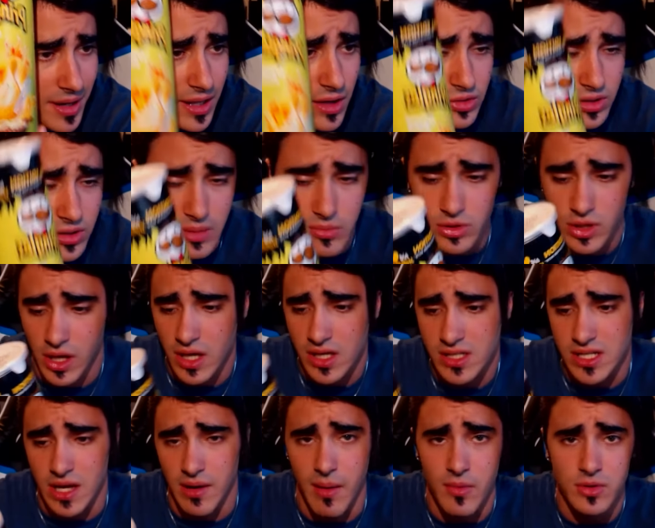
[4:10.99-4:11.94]
Que los tenemos aquí,
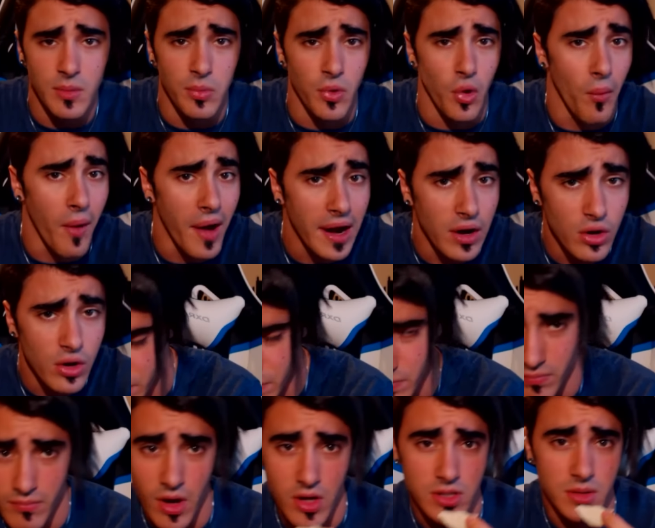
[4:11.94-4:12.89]
así que vamos a probarlo.
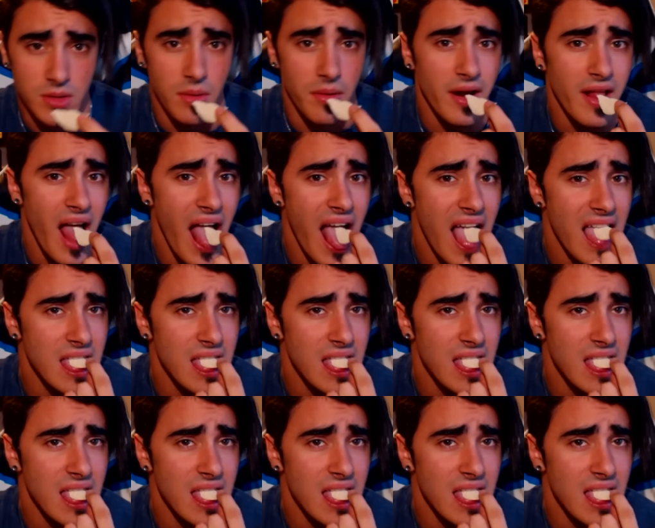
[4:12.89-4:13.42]
Vamos a probar.